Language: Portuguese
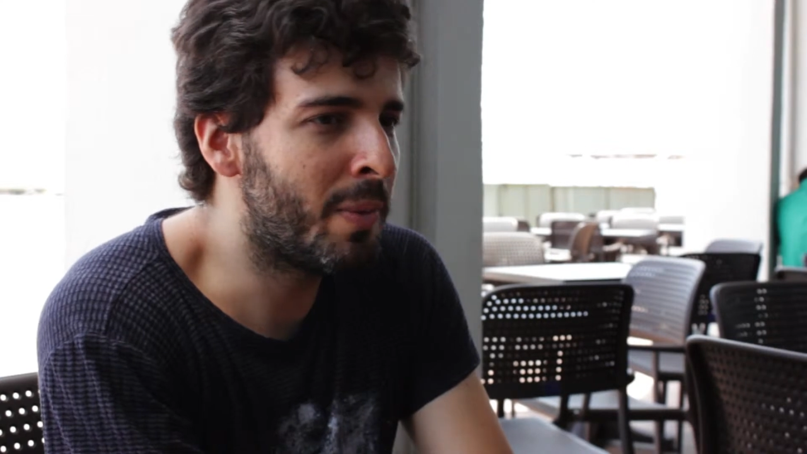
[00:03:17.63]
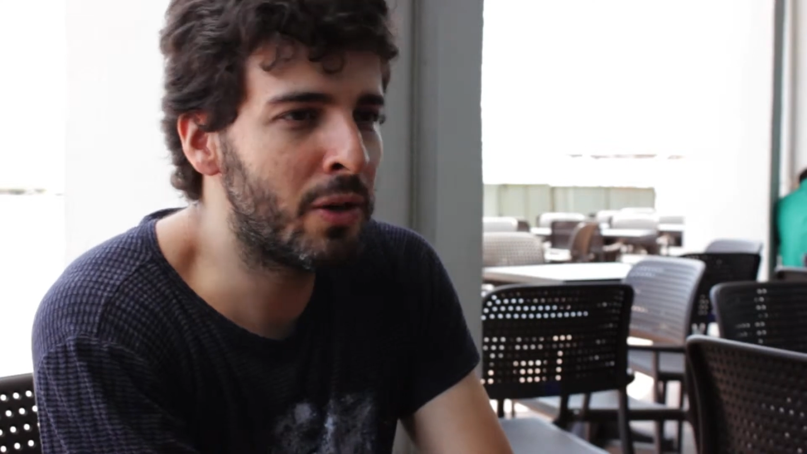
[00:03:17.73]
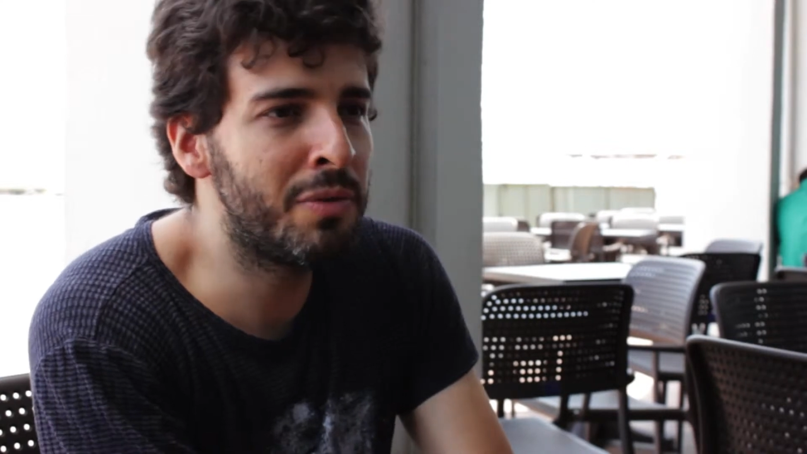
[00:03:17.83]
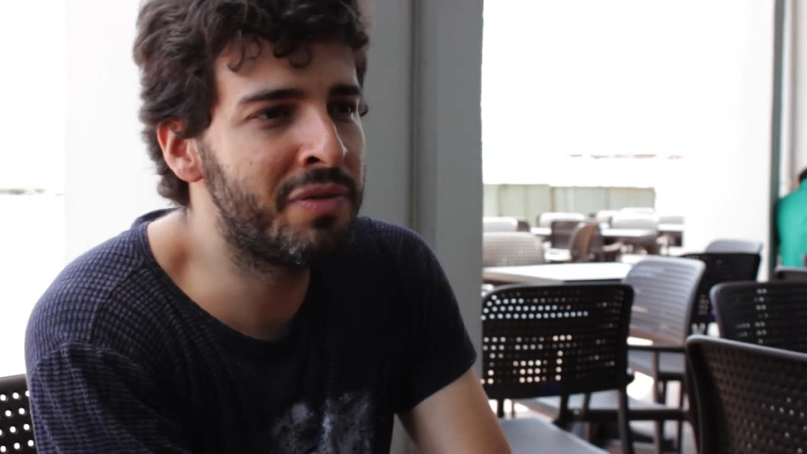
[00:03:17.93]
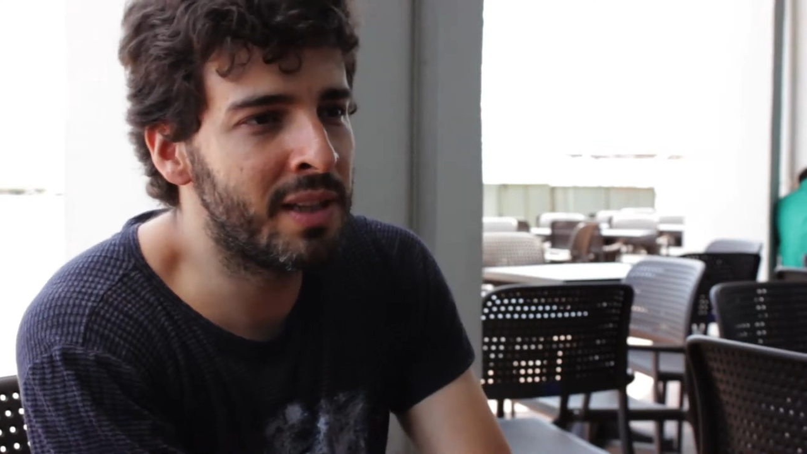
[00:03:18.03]
o
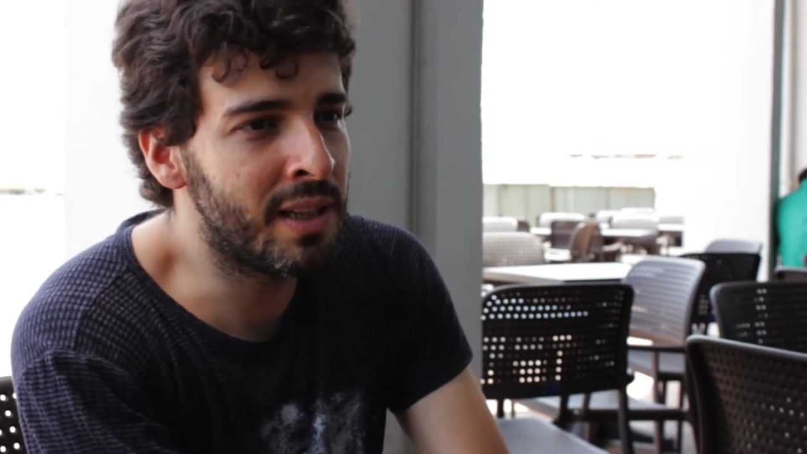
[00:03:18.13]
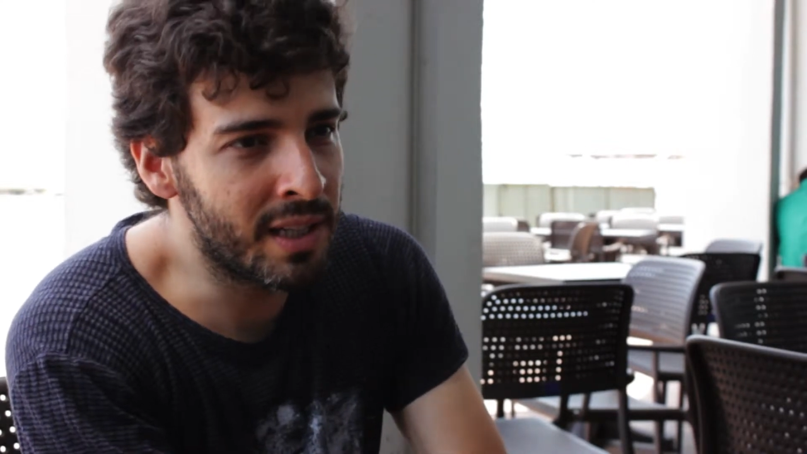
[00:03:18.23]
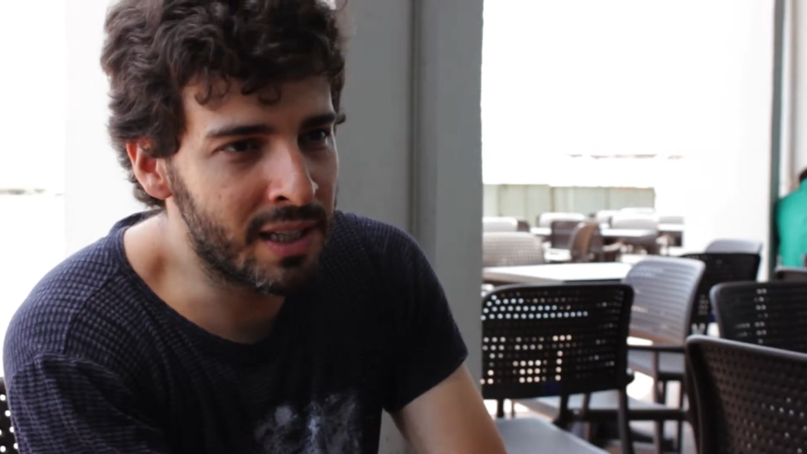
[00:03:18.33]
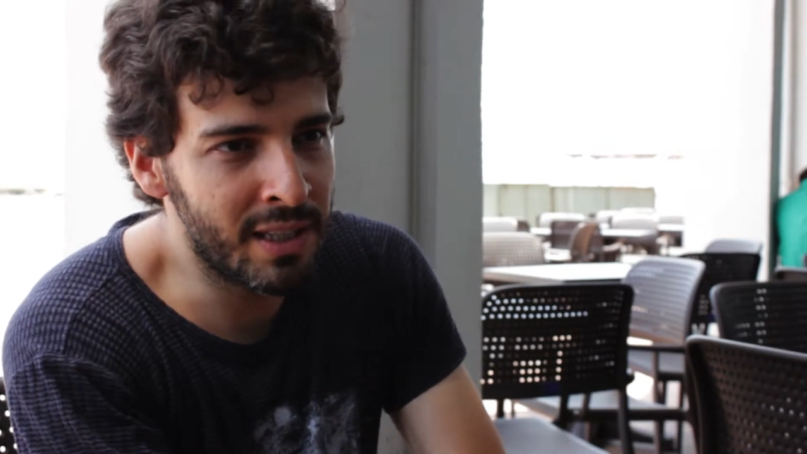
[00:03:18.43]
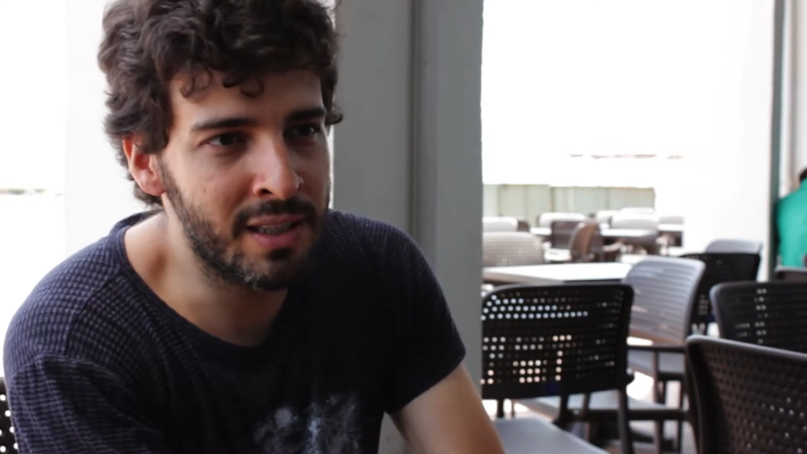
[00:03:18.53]
Marco
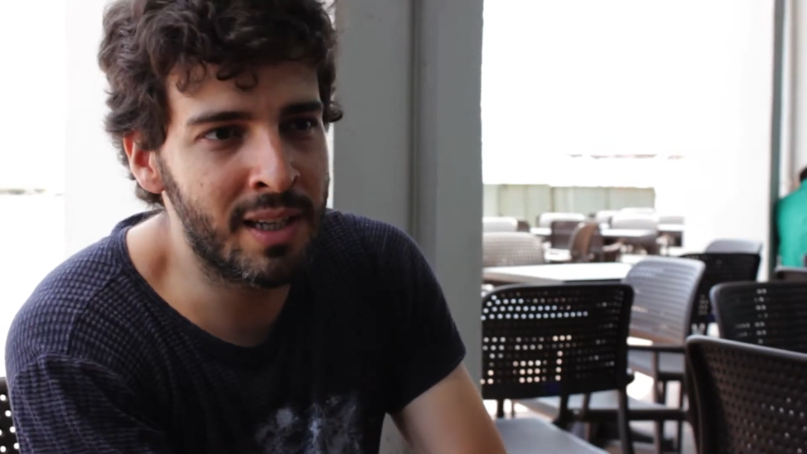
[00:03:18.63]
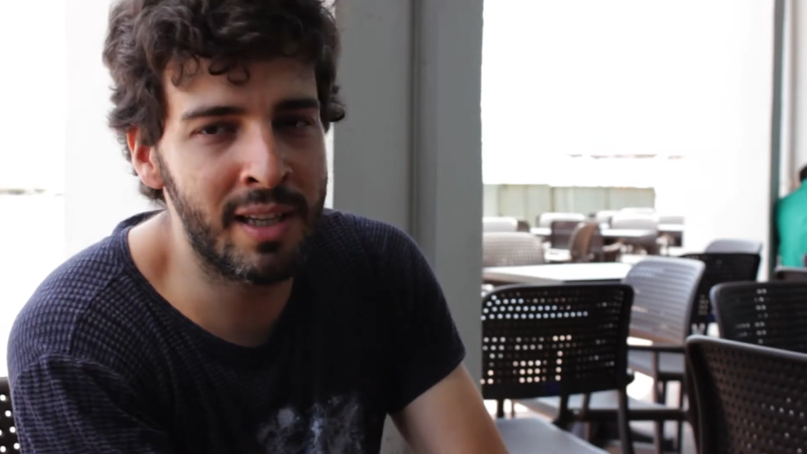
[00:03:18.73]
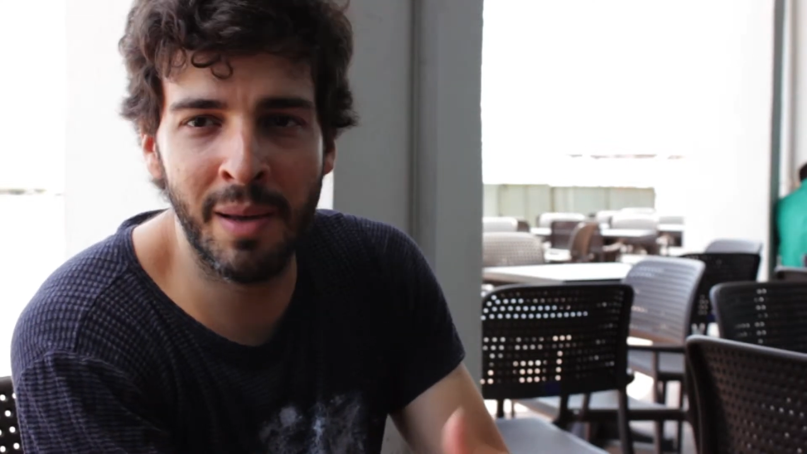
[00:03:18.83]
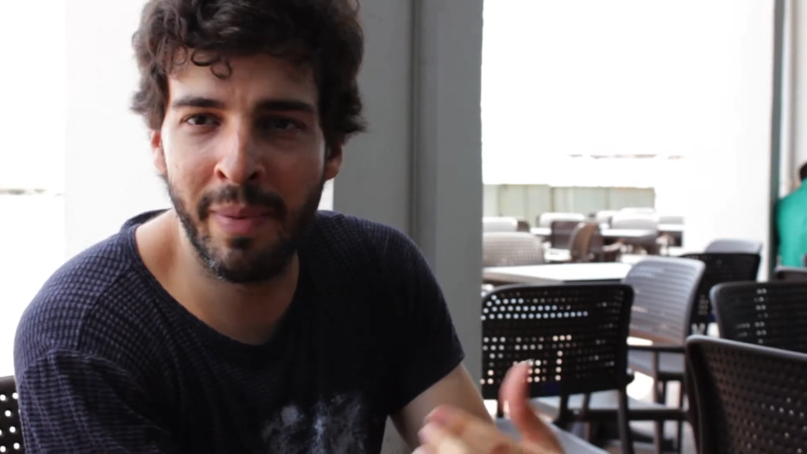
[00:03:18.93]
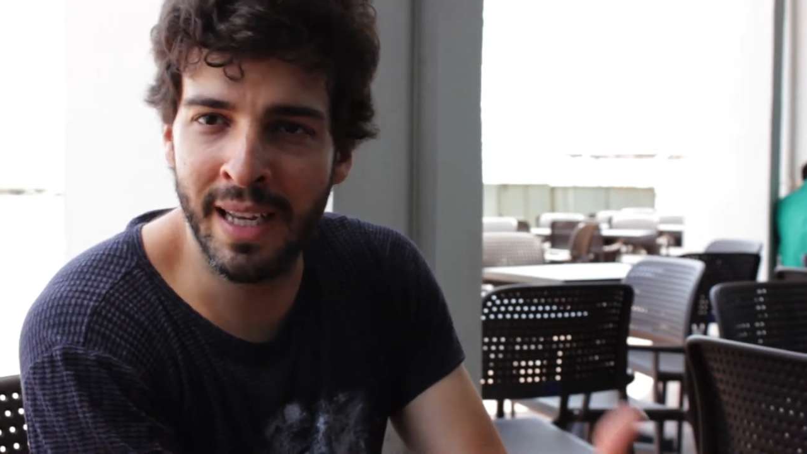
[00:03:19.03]
Villani, que
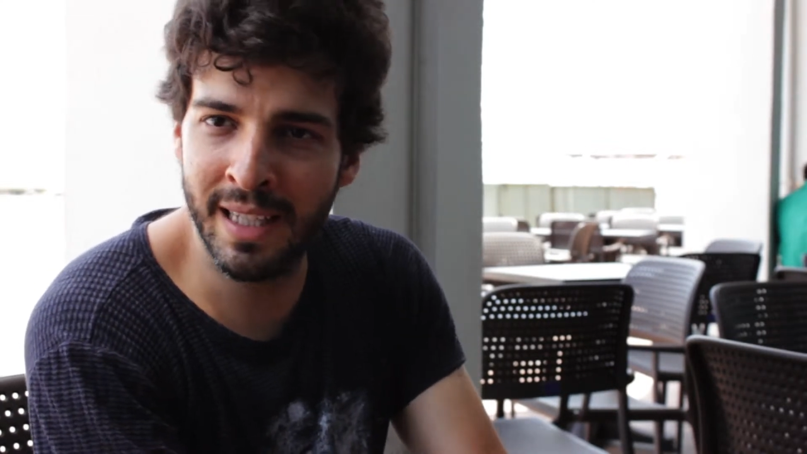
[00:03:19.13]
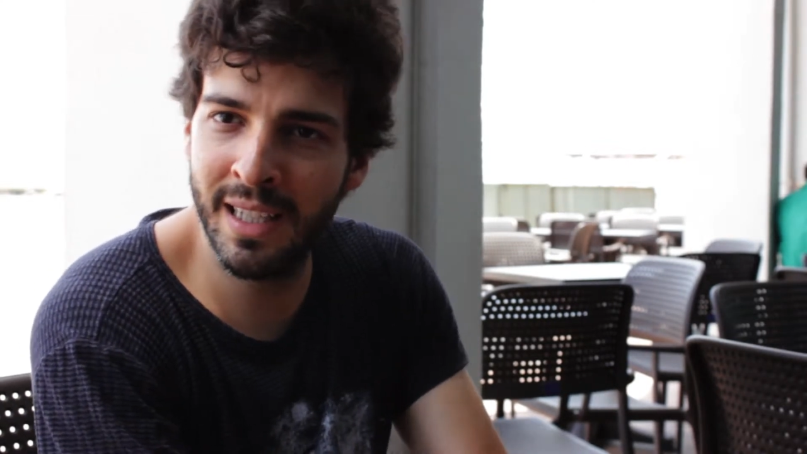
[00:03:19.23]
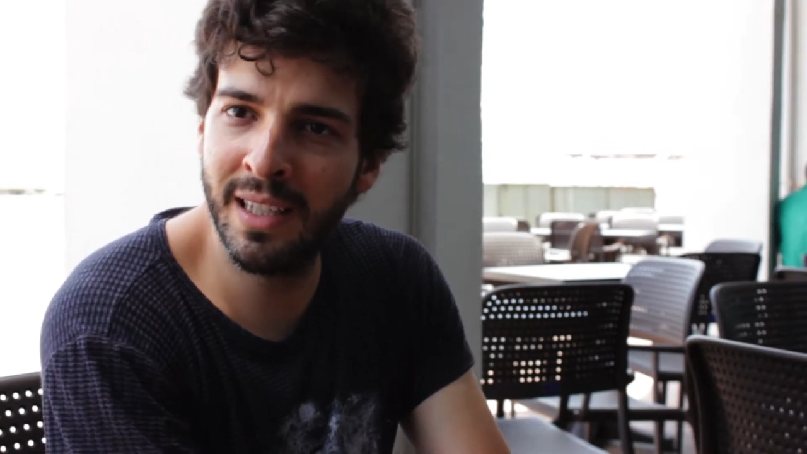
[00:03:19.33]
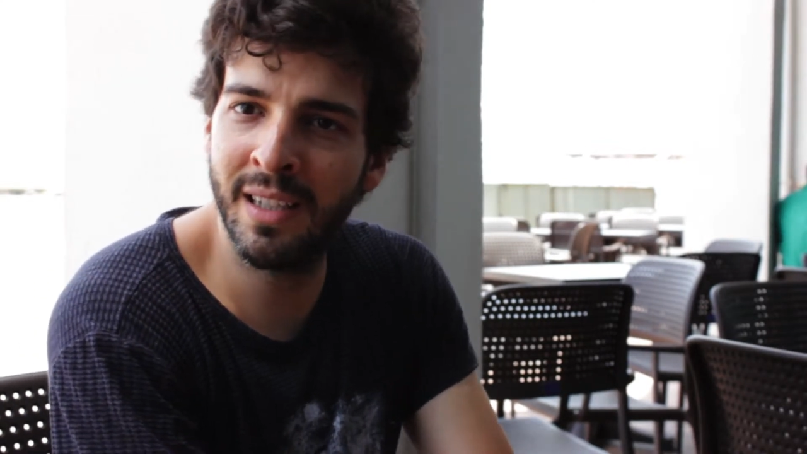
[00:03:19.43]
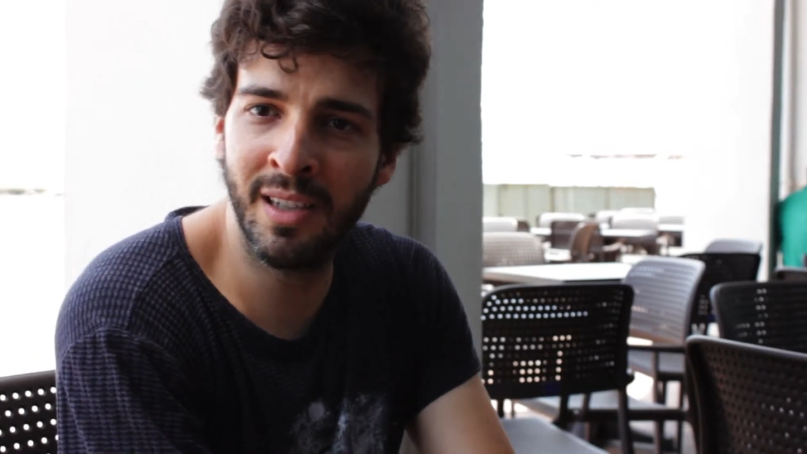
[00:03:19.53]
é da
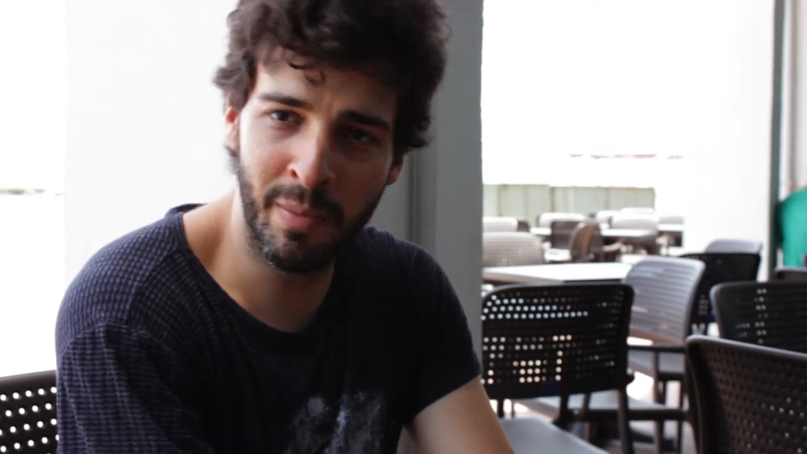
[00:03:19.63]
Bahia,